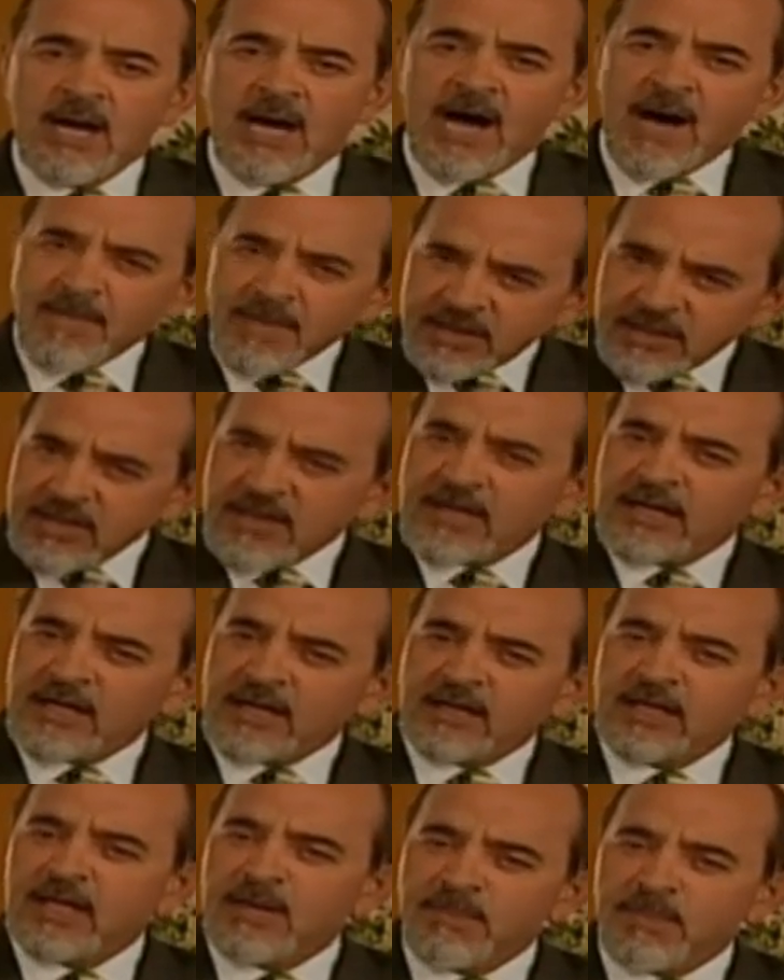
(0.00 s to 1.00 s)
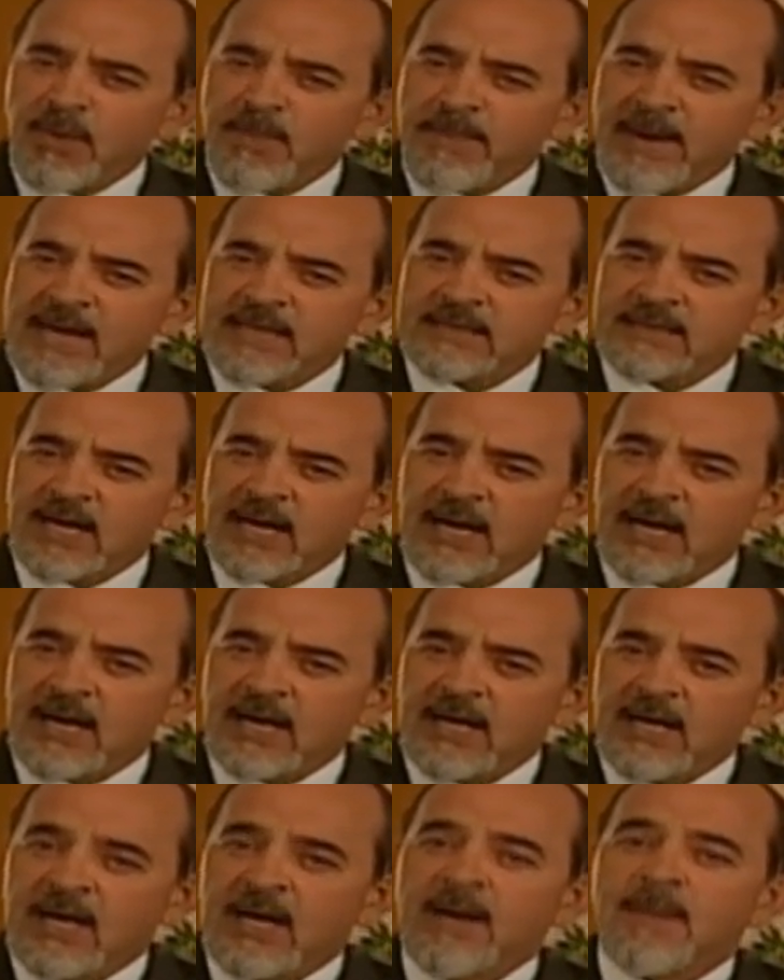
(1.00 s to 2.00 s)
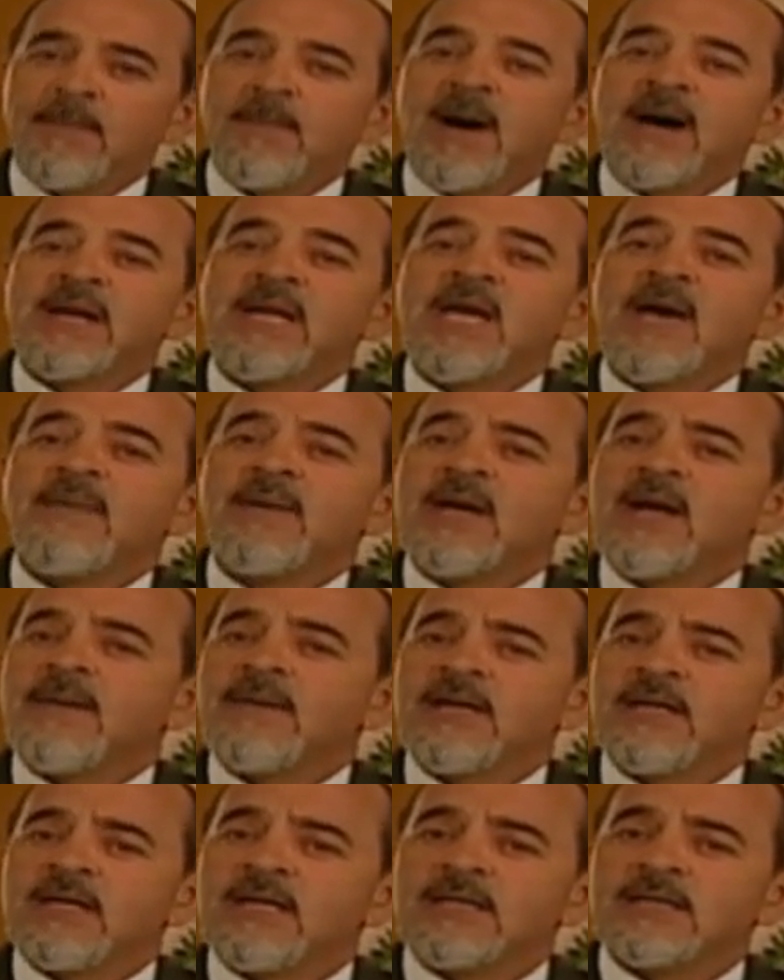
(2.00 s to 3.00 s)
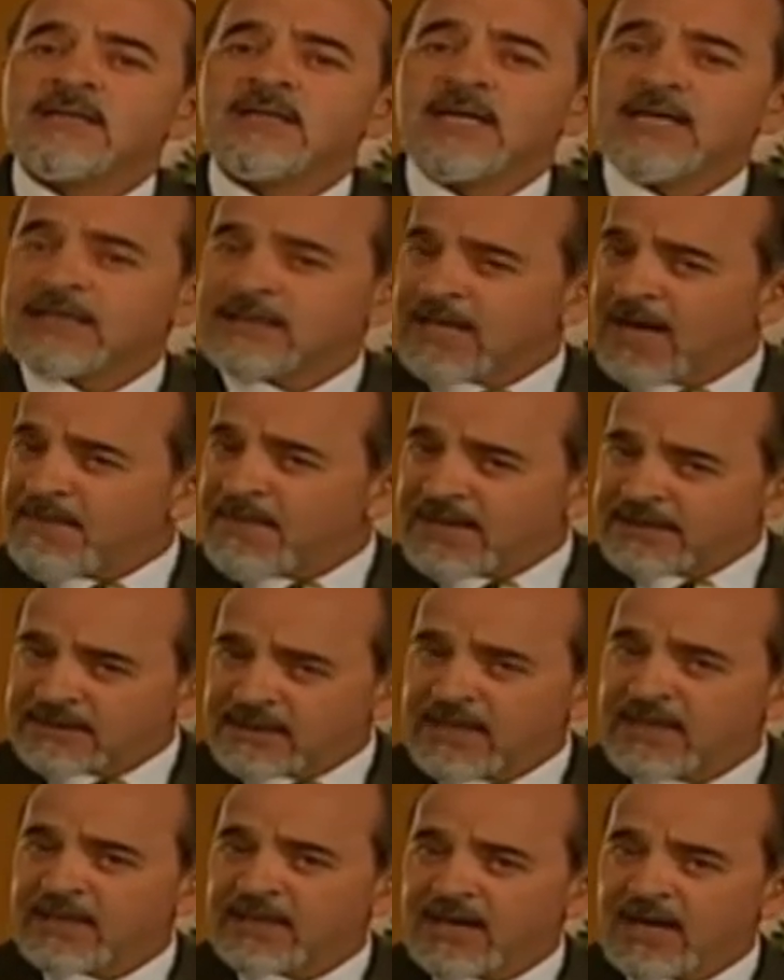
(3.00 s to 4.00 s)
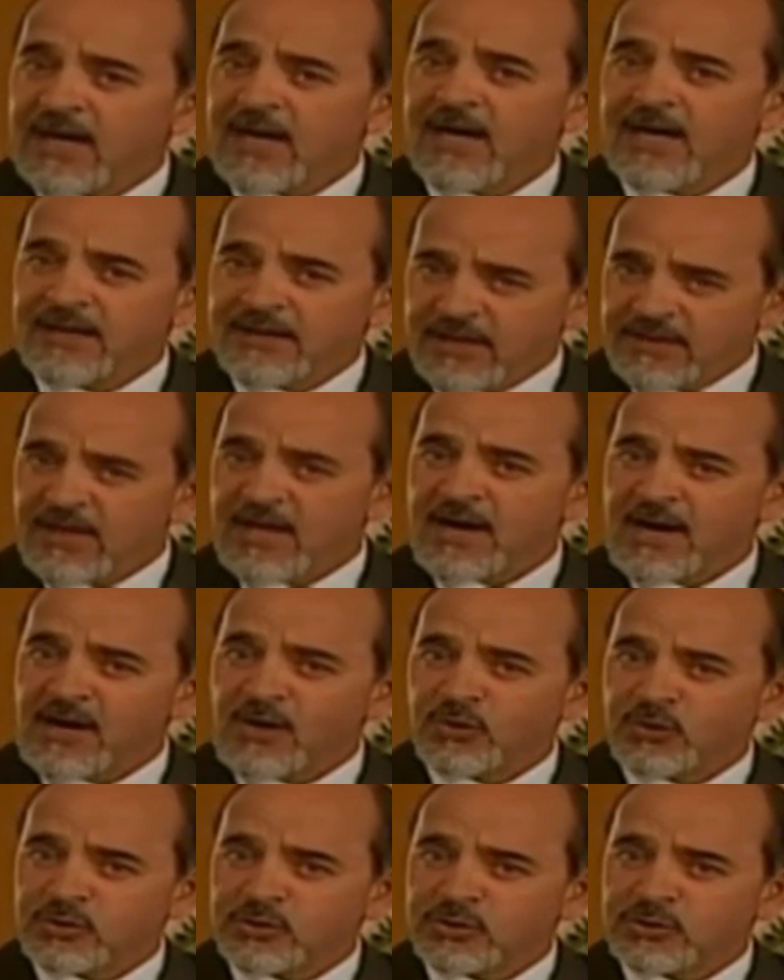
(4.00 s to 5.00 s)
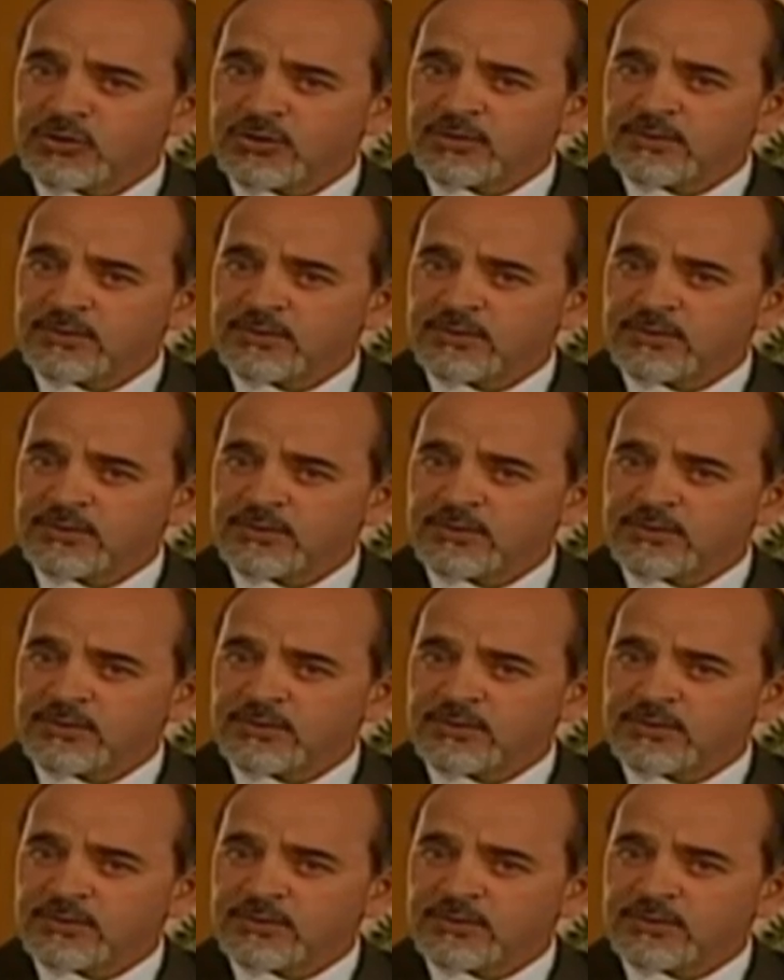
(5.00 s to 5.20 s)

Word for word: A medida que el tiempo pasa, María Benavides está más cerca de dar a luz.